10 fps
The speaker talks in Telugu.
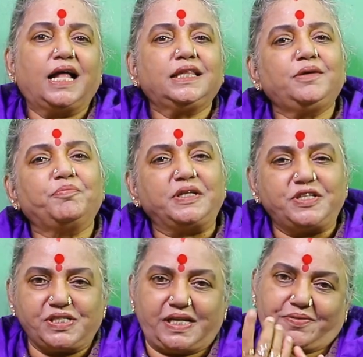అది
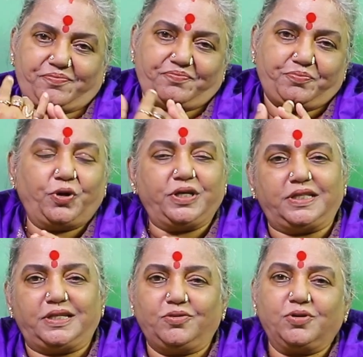మంచిదే
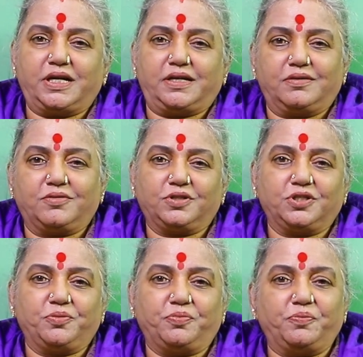పోయింది ఓకే
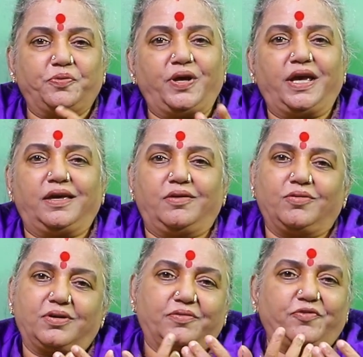కొత్త చెప్పులు పోయాయి
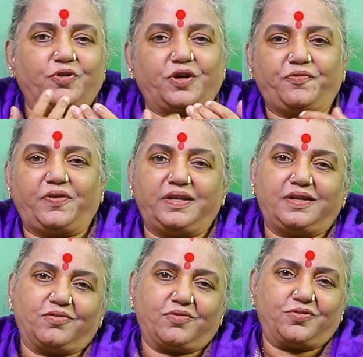ఓకే
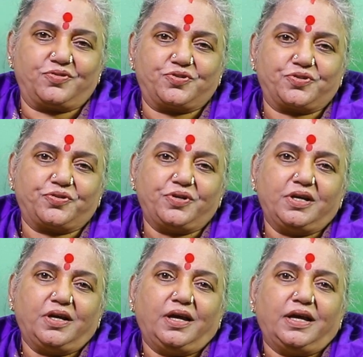ఫైన్ అనుకోవచ్చు
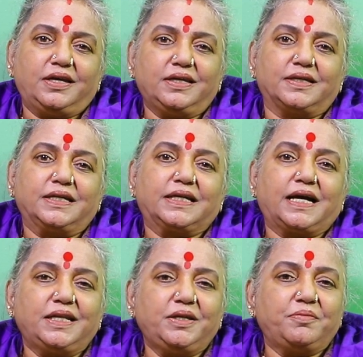
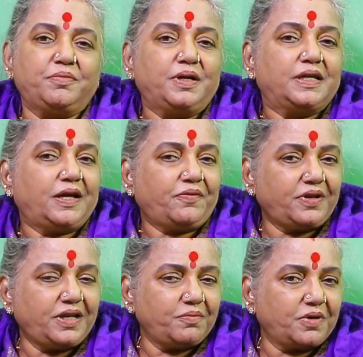కానీ
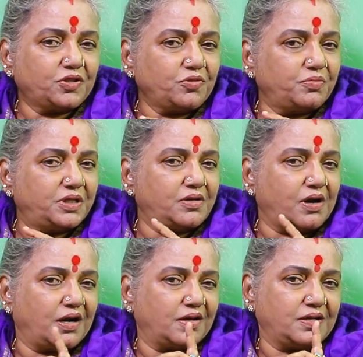ఎవరిని మాత్రం మీరు
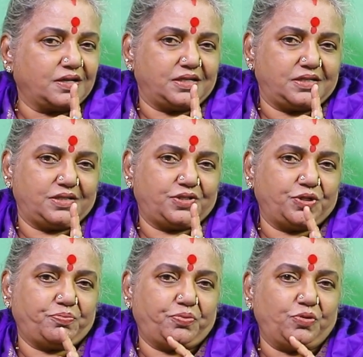అడగకండి
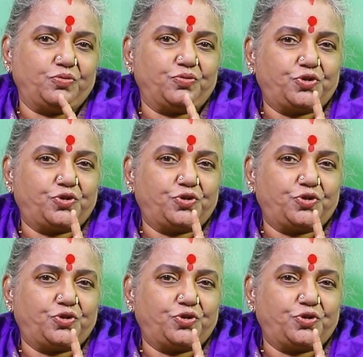చెప్పులు